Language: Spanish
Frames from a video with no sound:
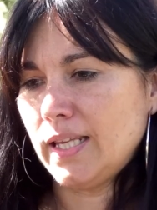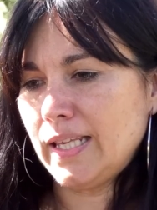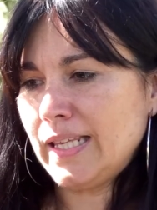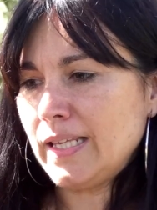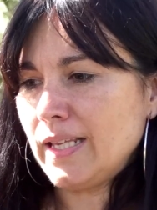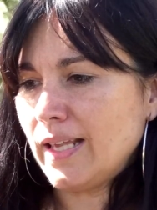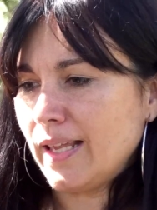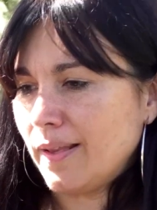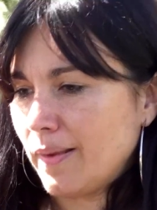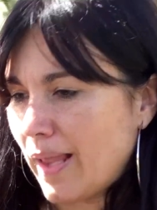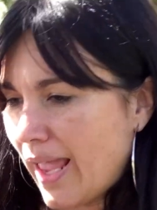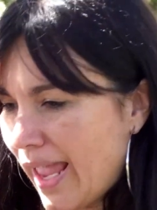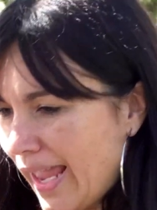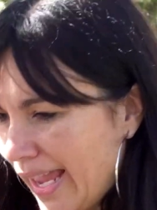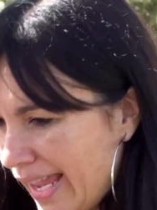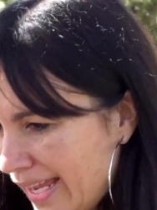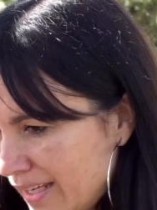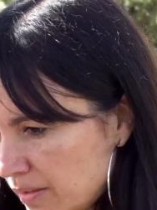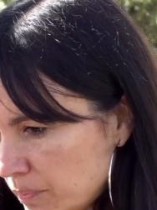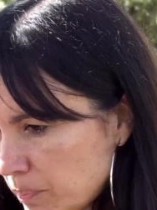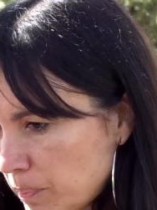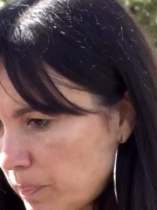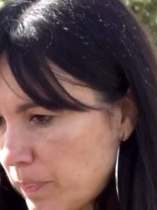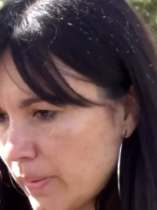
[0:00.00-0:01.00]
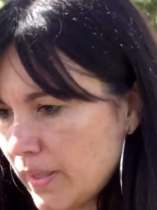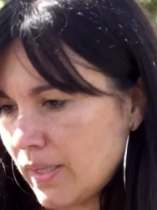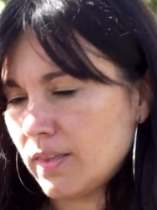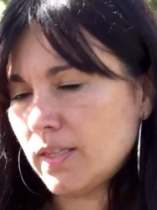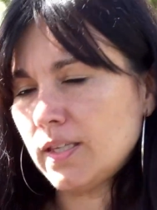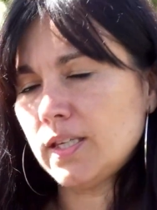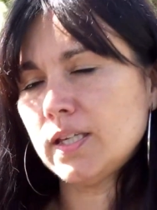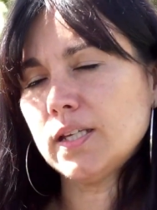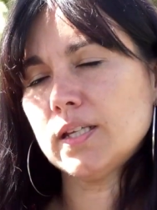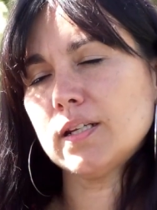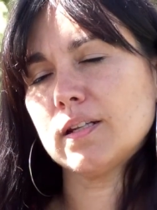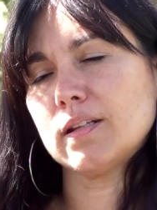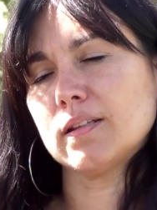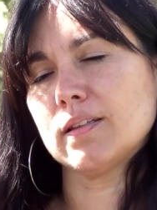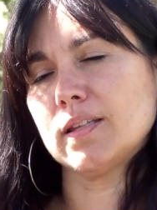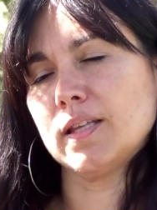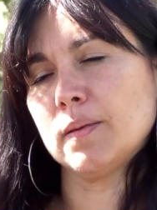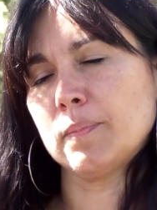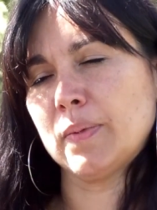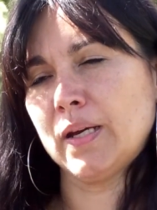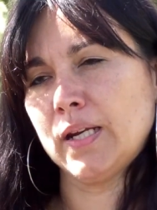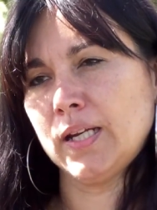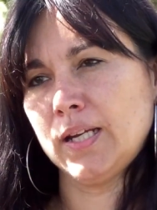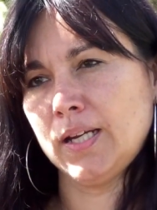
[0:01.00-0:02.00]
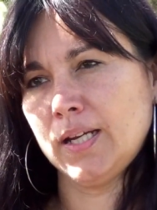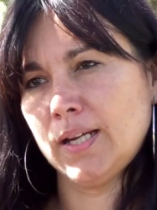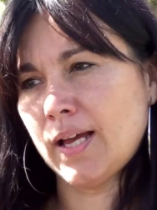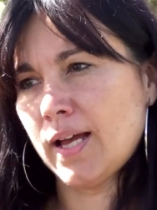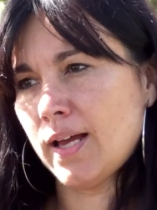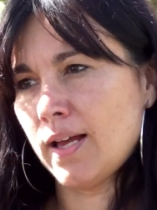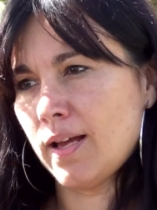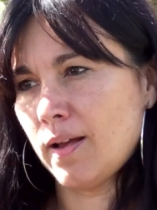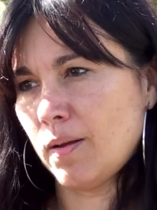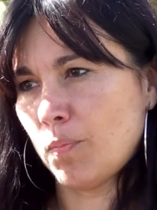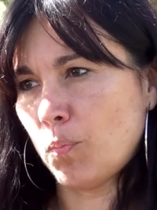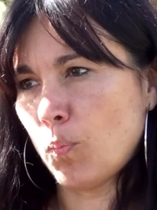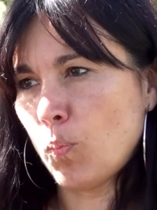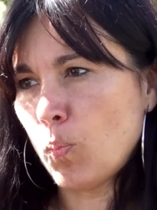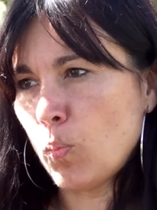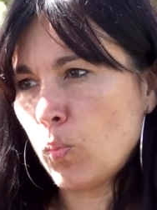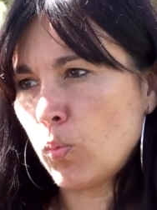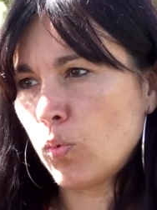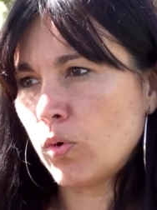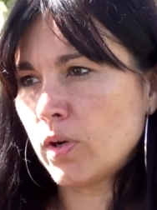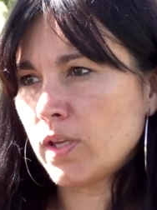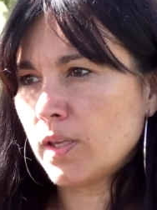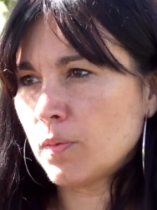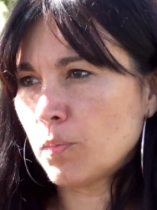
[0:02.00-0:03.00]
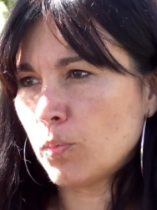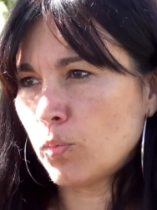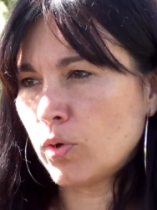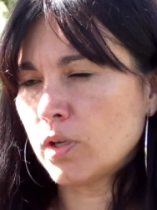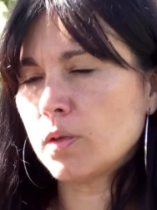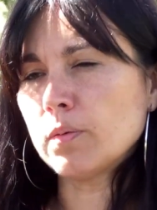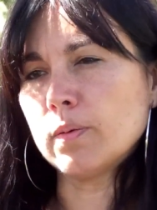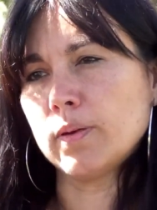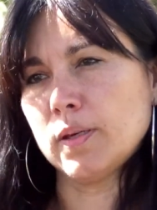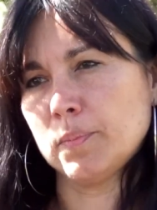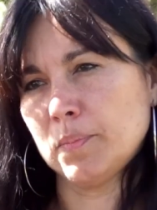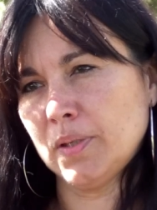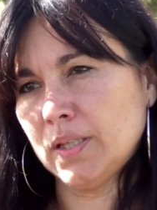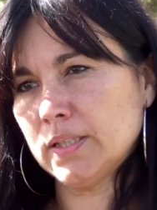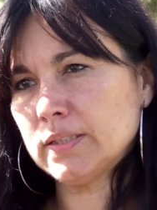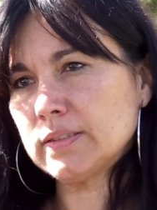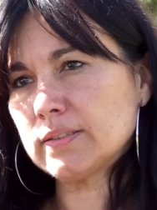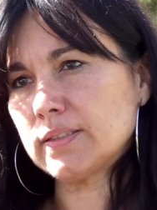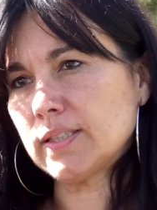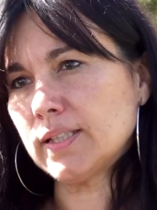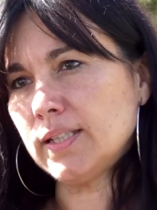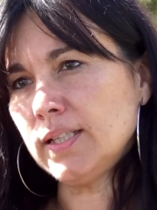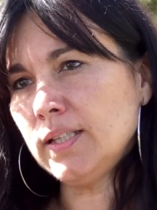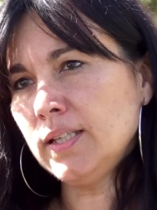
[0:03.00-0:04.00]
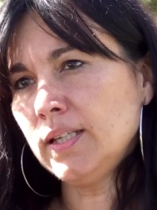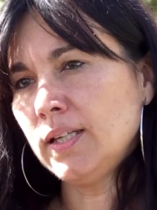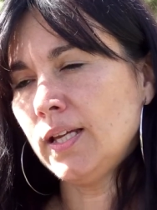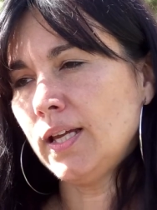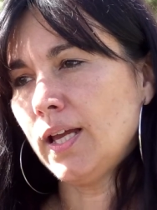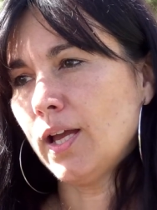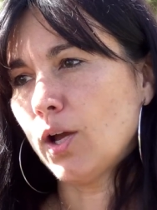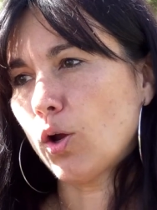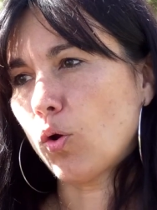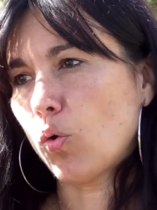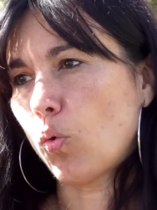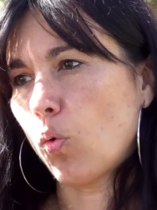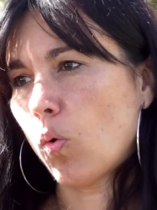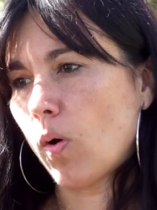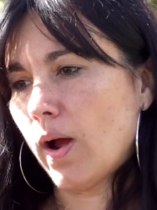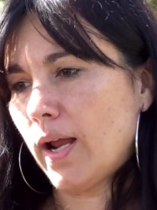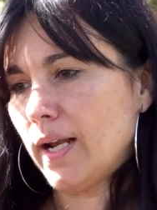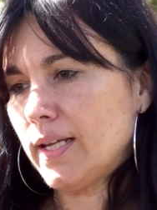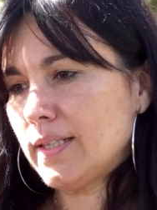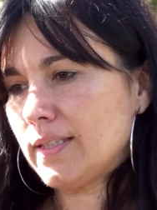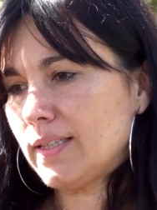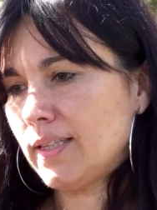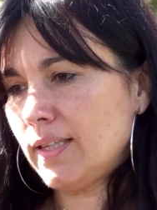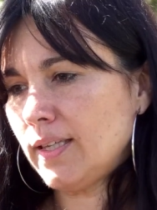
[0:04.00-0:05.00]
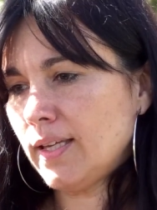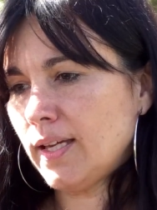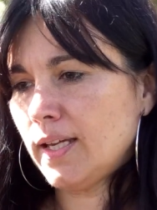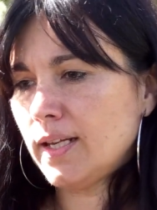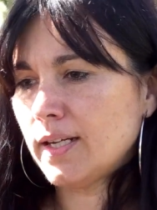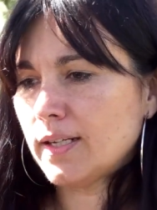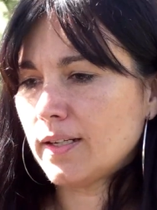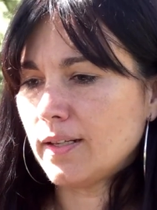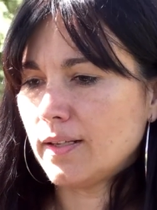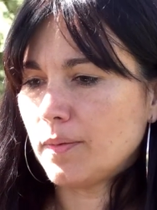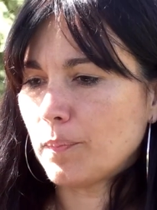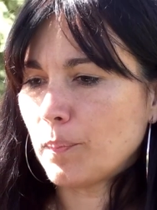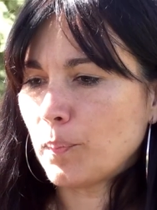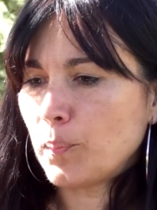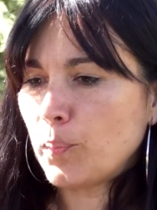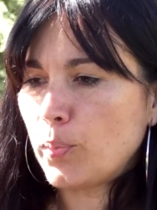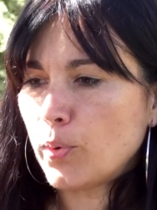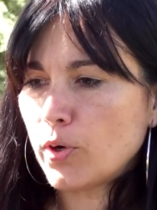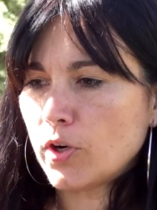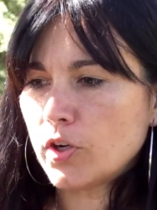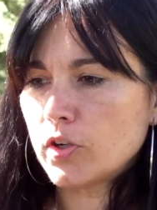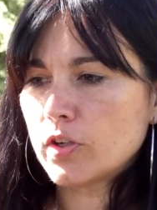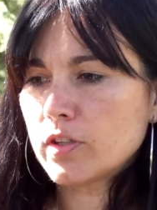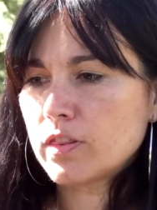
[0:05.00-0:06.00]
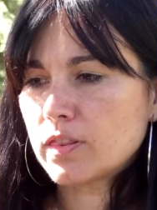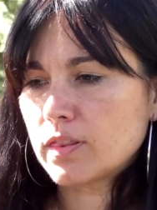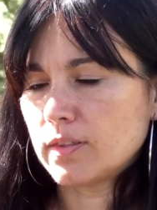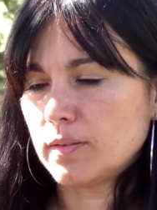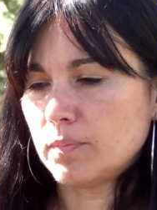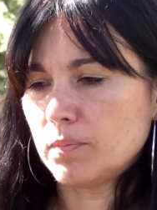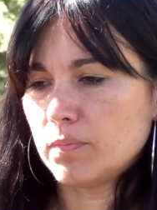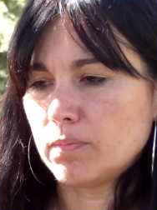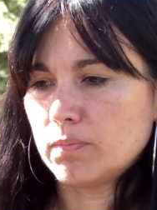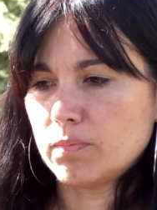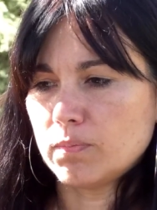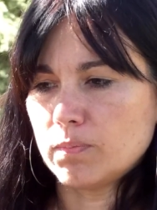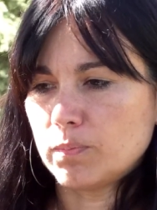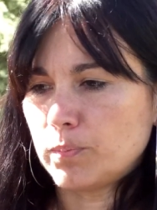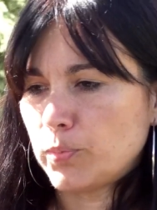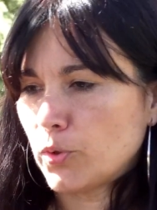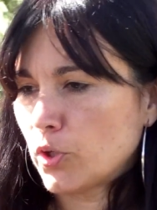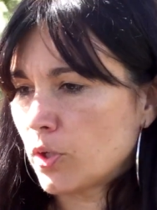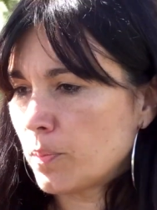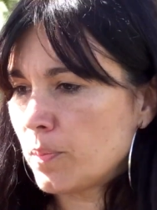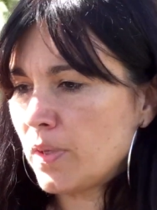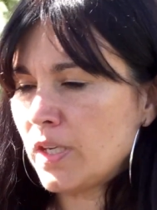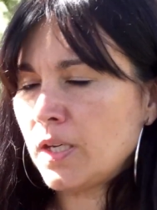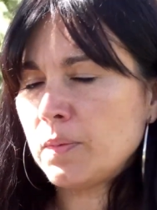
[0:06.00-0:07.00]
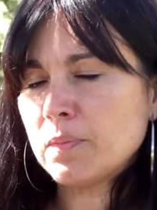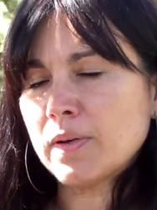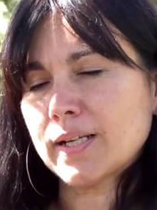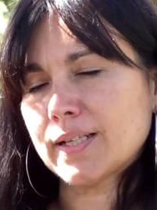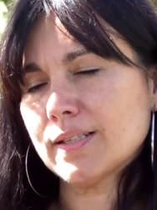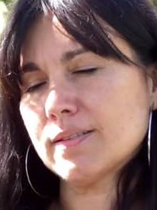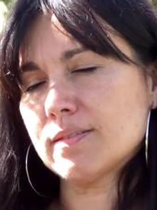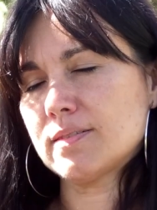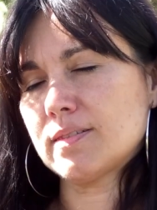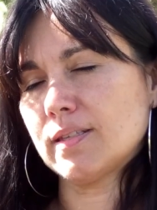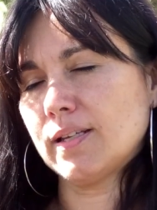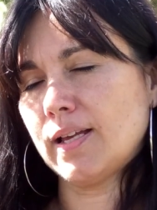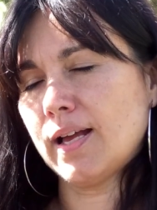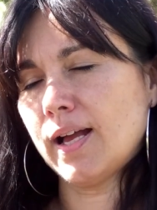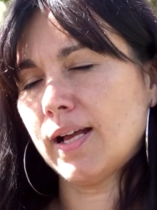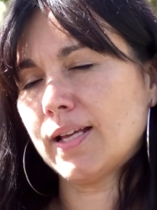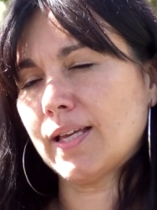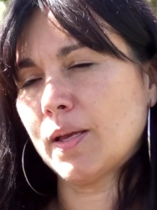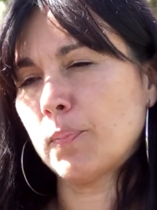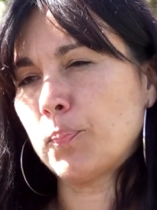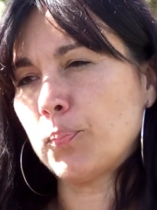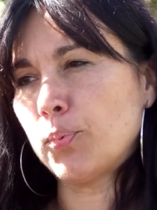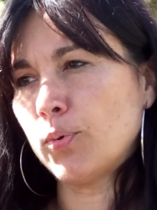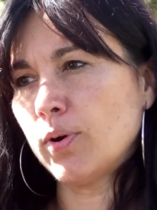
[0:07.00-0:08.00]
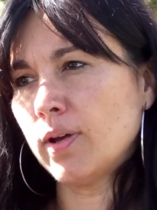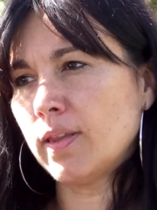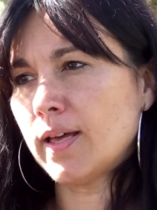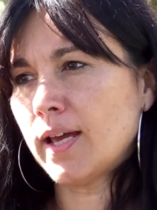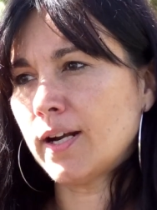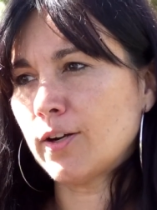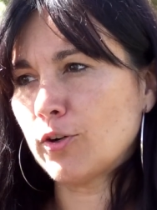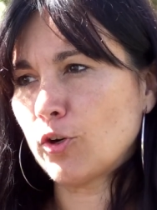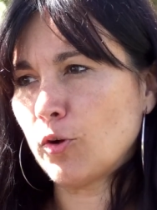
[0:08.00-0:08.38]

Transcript: y, e impedir de manera muy, muy vehemente cualquier voz por mínima que sea, que pueda